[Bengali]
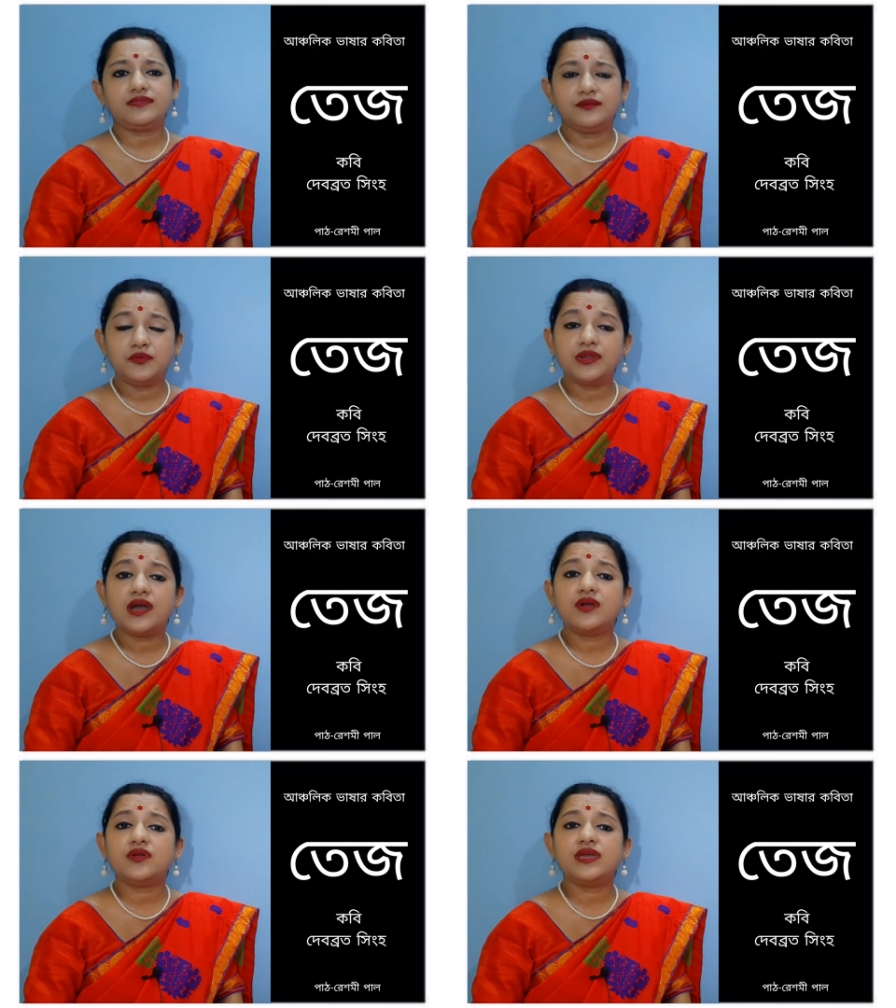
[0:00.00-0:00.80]
কুড়া
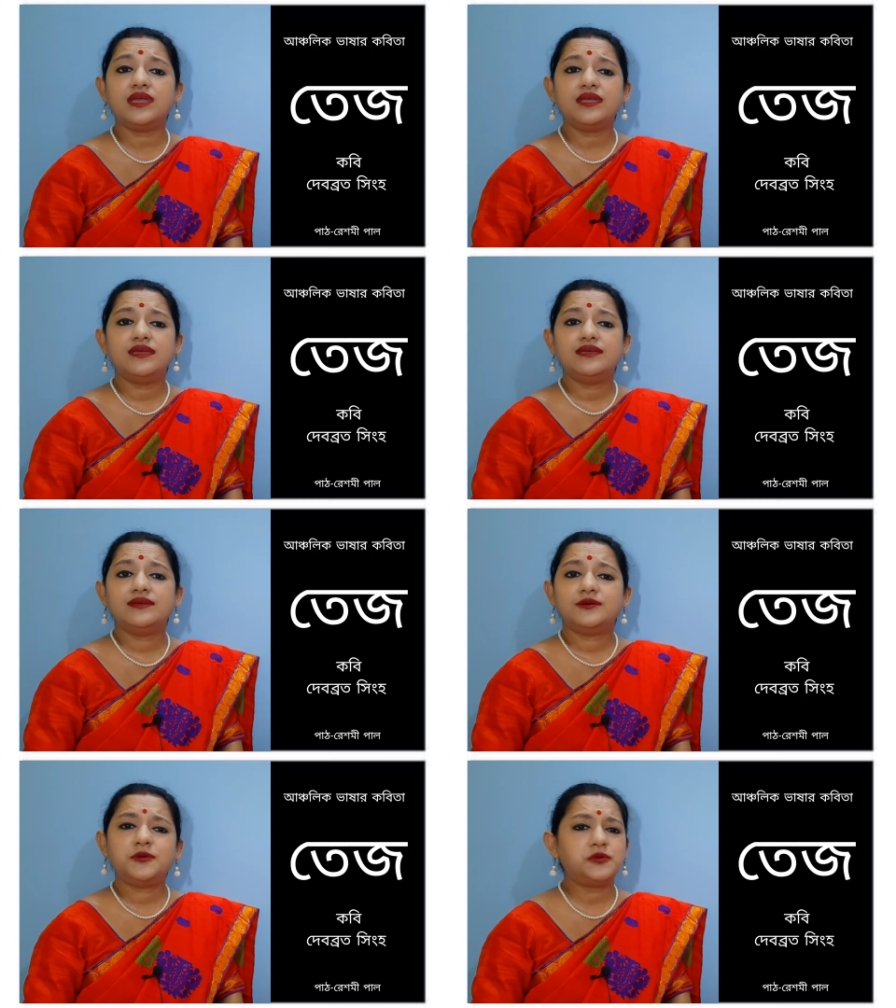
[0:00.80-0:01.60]
ঘরে
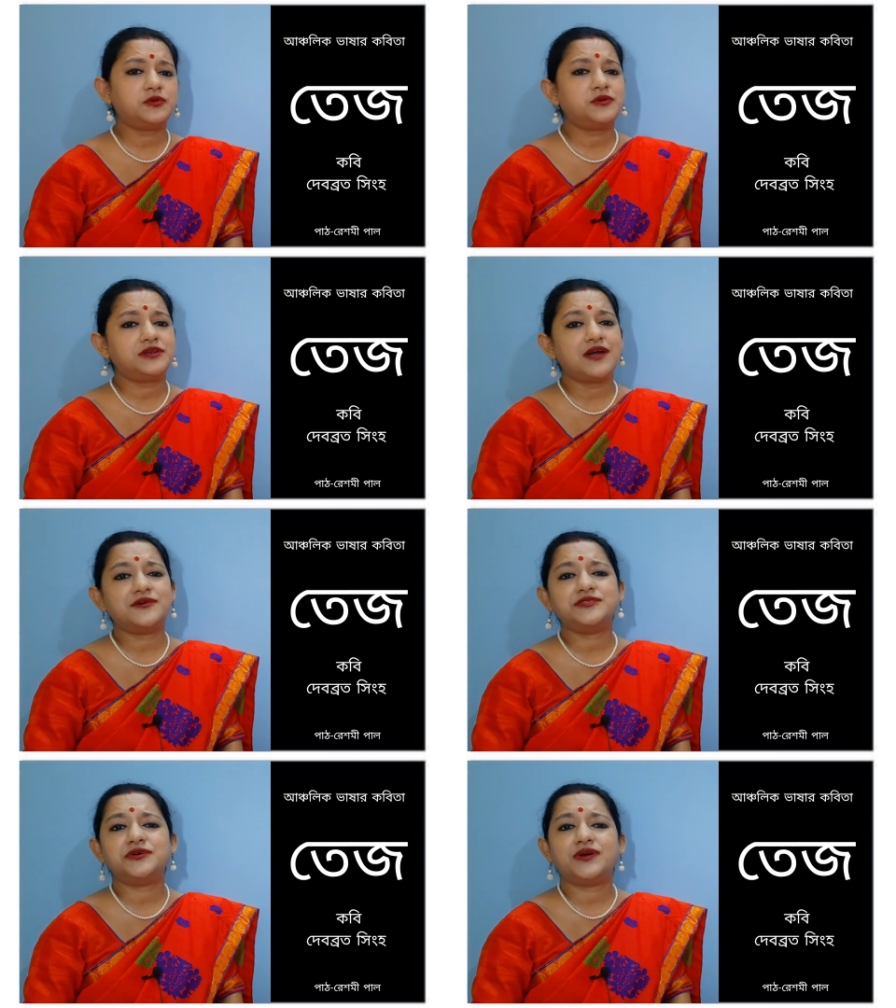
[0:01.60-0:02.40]
খুটখটটা
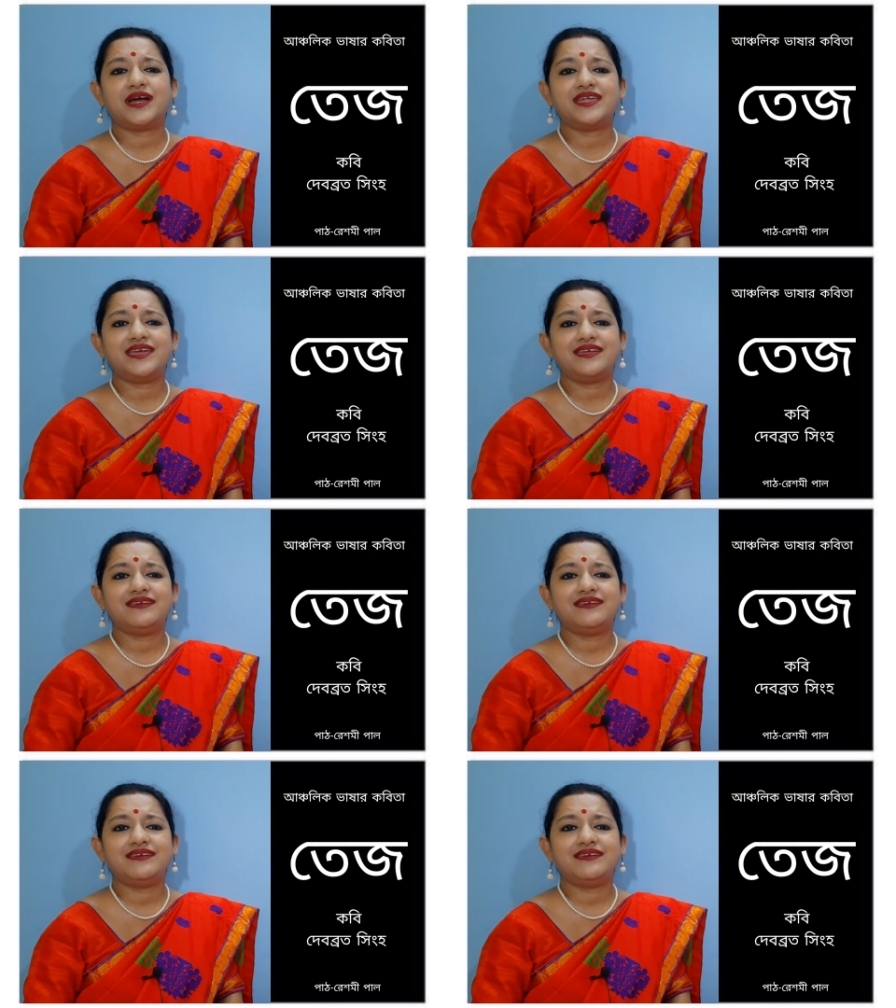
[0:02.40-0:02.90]
অন্ধকারে